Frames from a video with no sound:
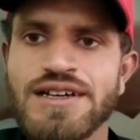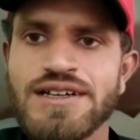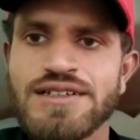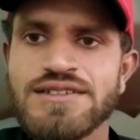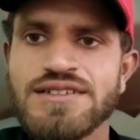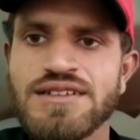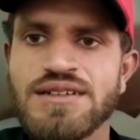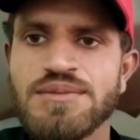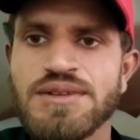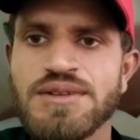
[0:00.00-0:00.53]

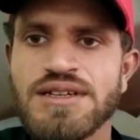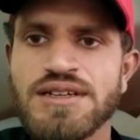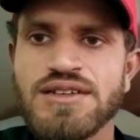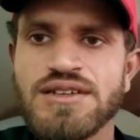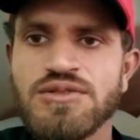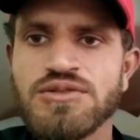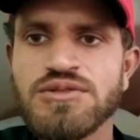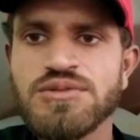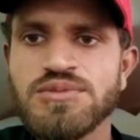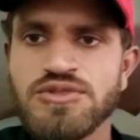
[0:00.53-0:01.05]
असल में
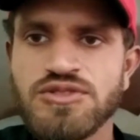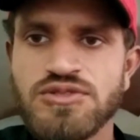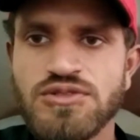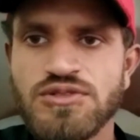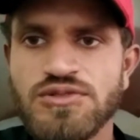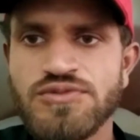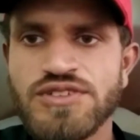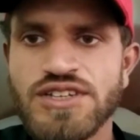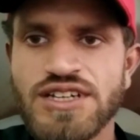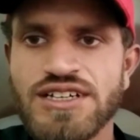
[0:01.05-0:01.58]
कुछ
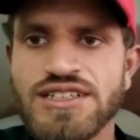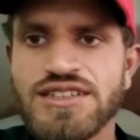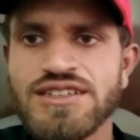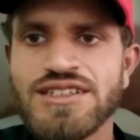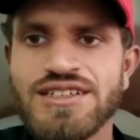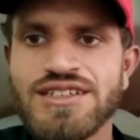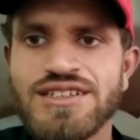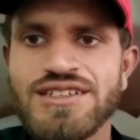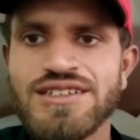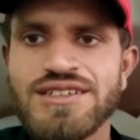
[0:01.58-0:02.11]
मसरूफियात
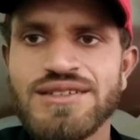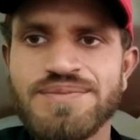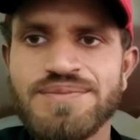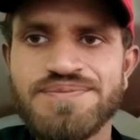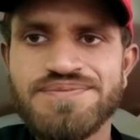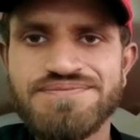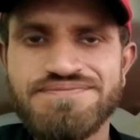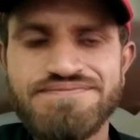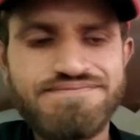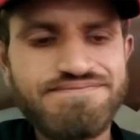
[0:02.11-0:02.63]
थी
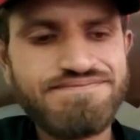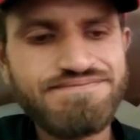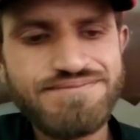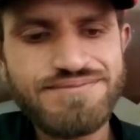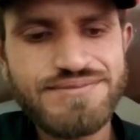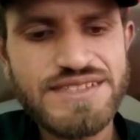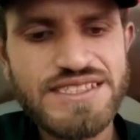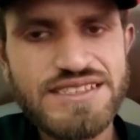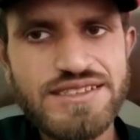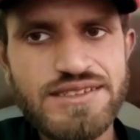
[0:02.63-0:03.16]

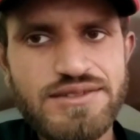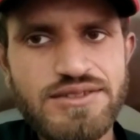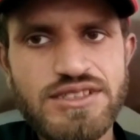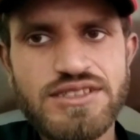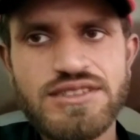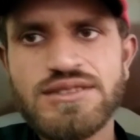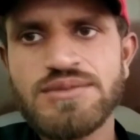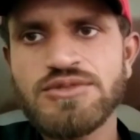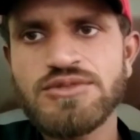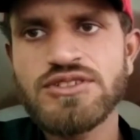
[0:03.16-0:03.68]
जिसकी
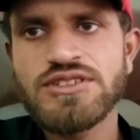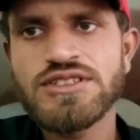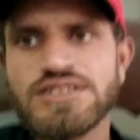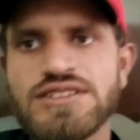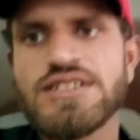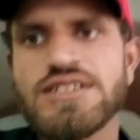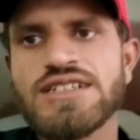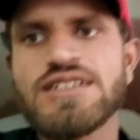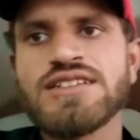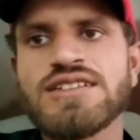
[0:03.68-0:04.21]
वजह से मुझे
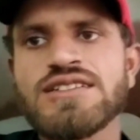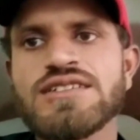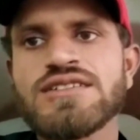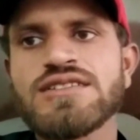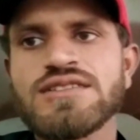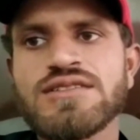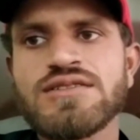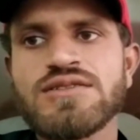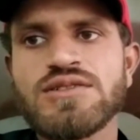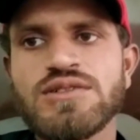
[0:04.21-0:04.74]
चैनल
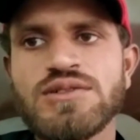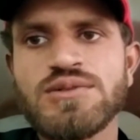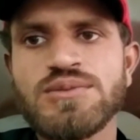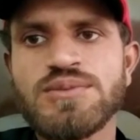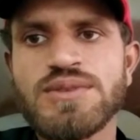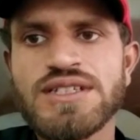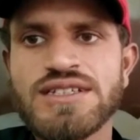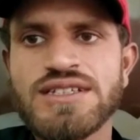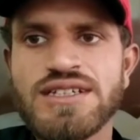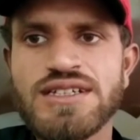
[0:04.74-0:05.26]
को
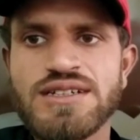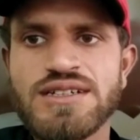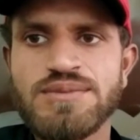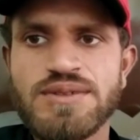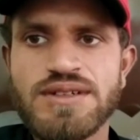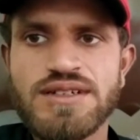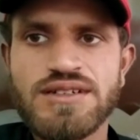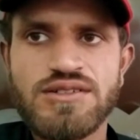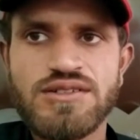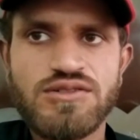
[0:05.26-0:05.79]
बंद करना
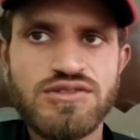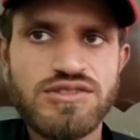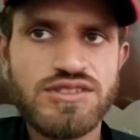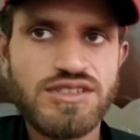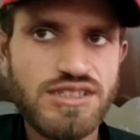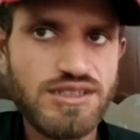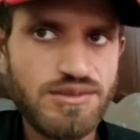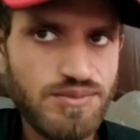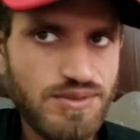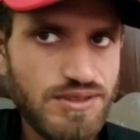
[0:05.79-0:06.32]
पड़ा क्लोज़
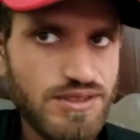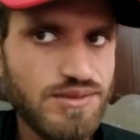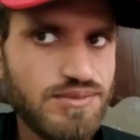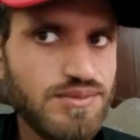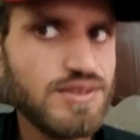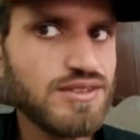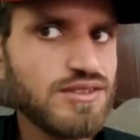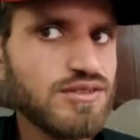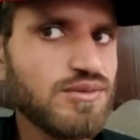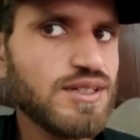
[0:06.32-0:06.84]
करना पड़ा
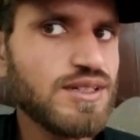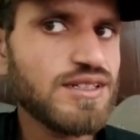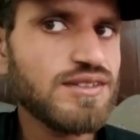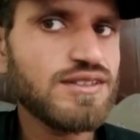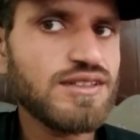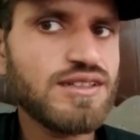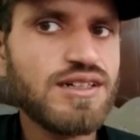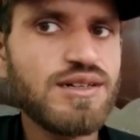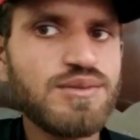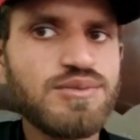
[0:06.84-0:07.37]
फिर दोबारा
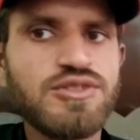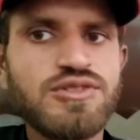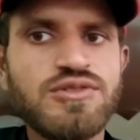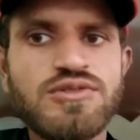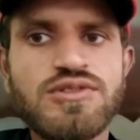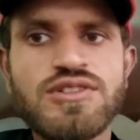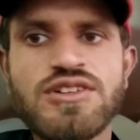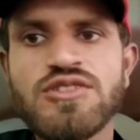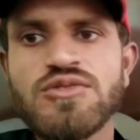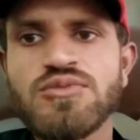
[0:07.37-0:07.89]
से काम शुरू
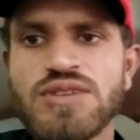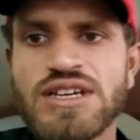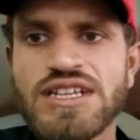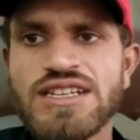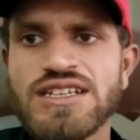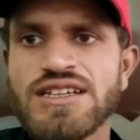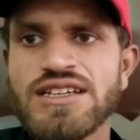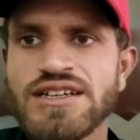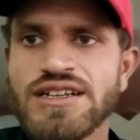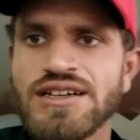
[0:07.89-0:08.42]
करूँ मैं
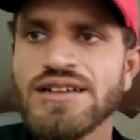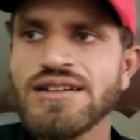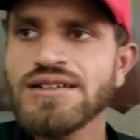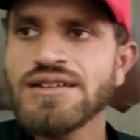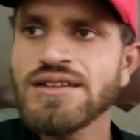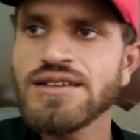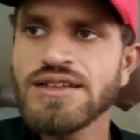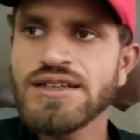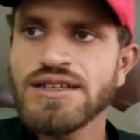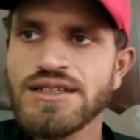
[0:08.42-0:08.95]
नहीं करा
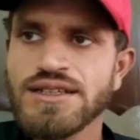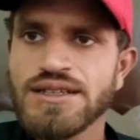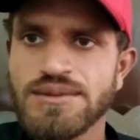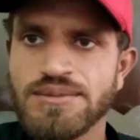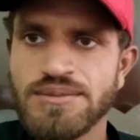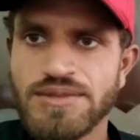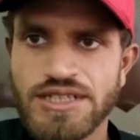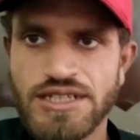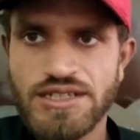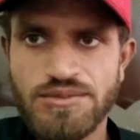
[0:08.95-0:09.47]

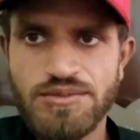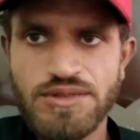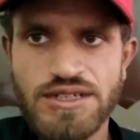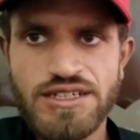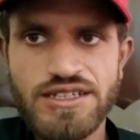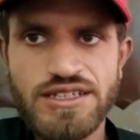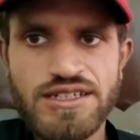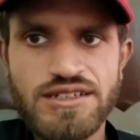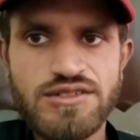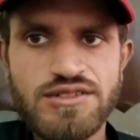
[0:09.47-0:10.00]
मेरा एक
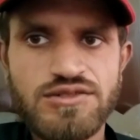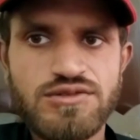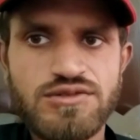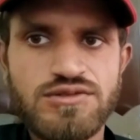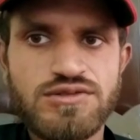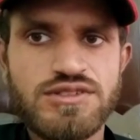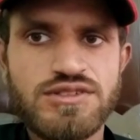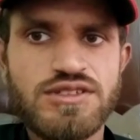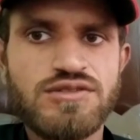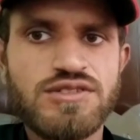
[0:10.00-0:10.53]
भाई है
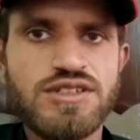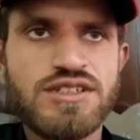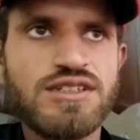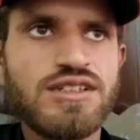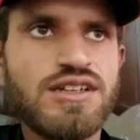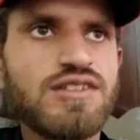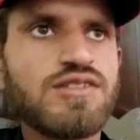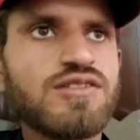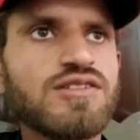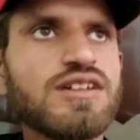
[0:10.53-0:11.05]
कसूर से उनका
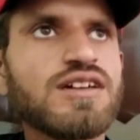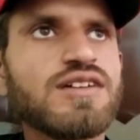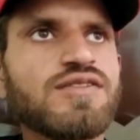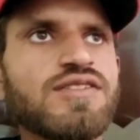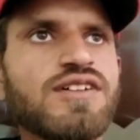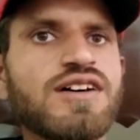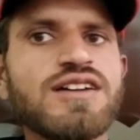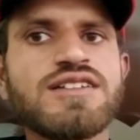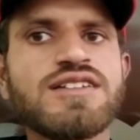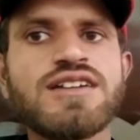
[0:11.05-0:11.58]
ताल्लुक़ है
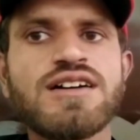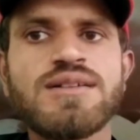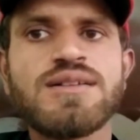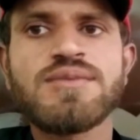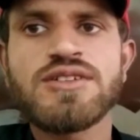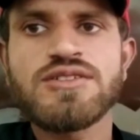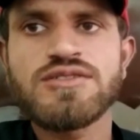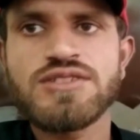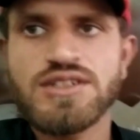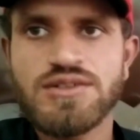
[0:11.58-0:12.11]
फाद
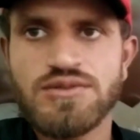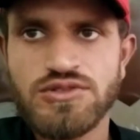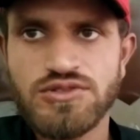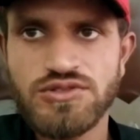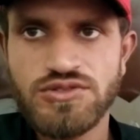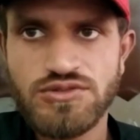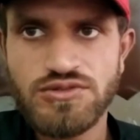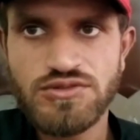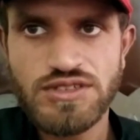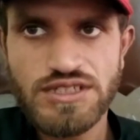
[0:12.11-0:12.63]
नाम है उनका वो
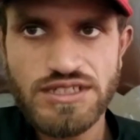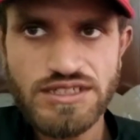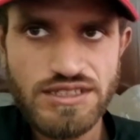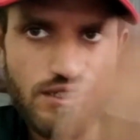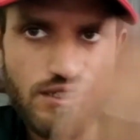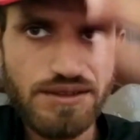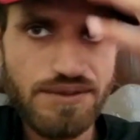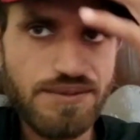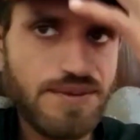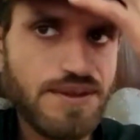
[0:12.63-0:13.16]
शुरू कर रहे
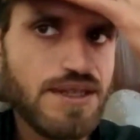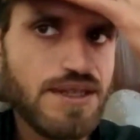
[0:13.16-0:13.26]
हैं